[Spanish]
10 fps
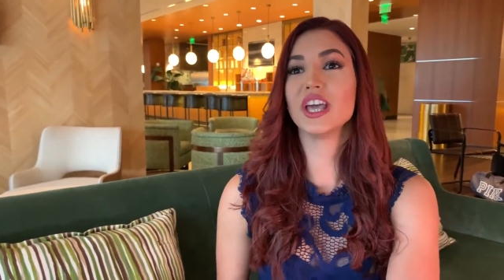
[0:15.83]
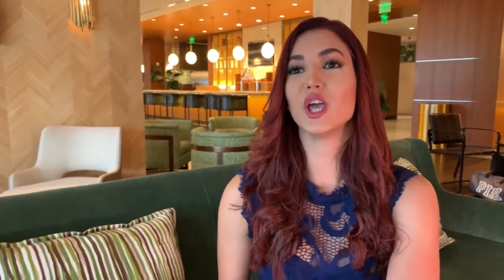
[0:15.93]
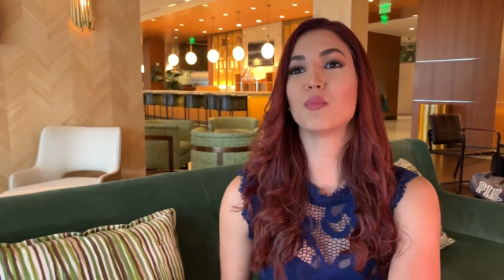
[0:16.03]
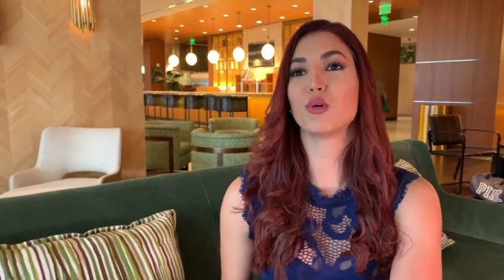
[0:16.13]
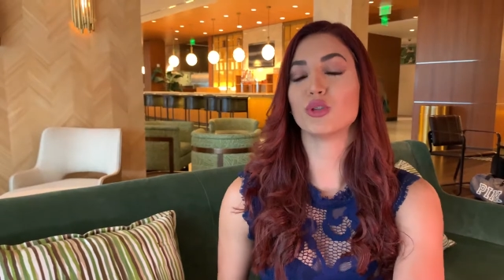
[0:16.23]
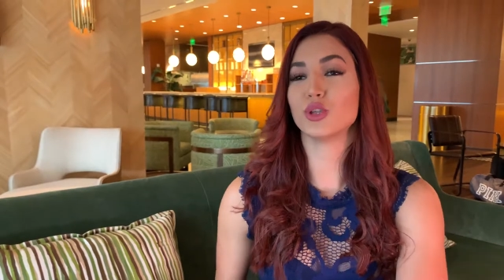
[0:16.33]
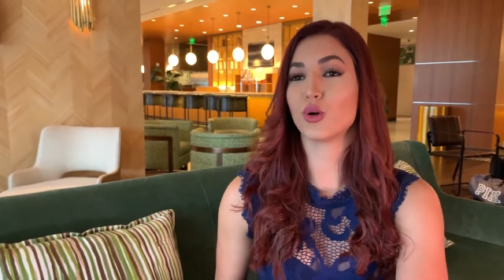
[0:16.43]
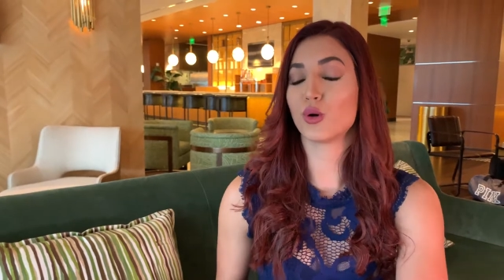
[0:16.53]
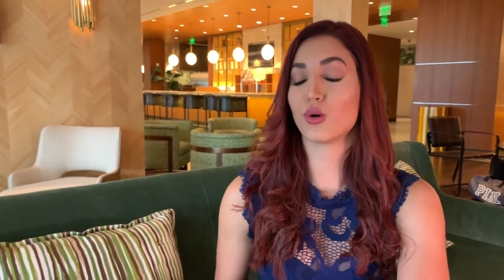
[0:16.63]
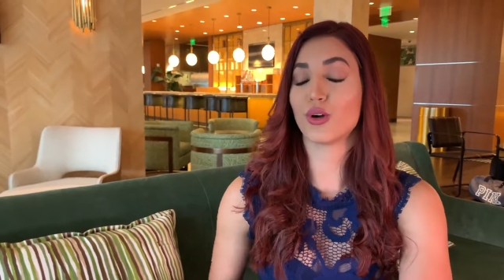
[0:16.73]
he
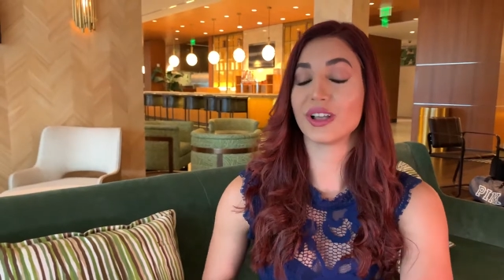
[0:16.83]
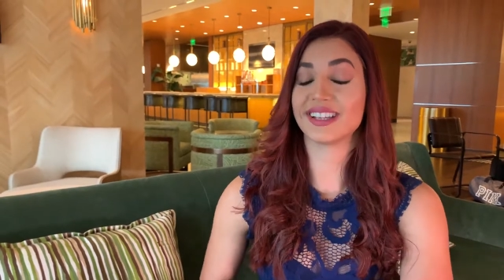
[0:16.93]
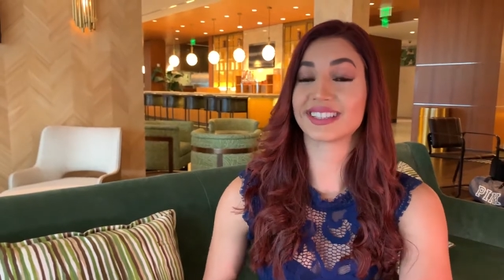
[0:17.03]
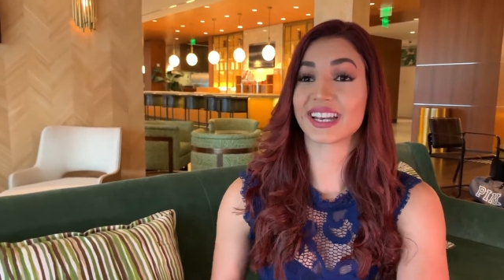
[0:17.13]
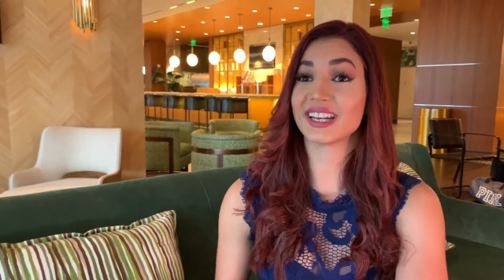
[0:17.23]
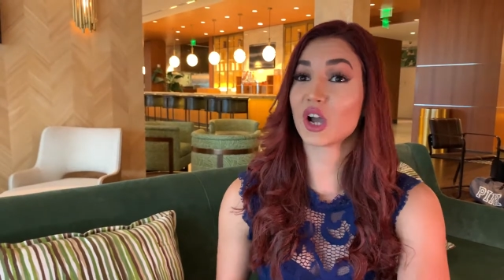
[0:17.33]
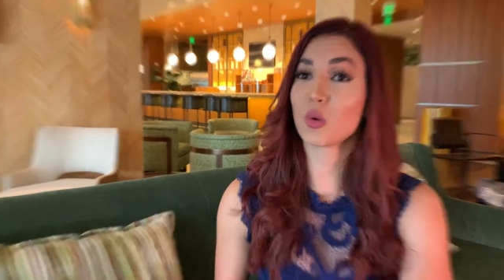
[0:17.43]
podido estar en la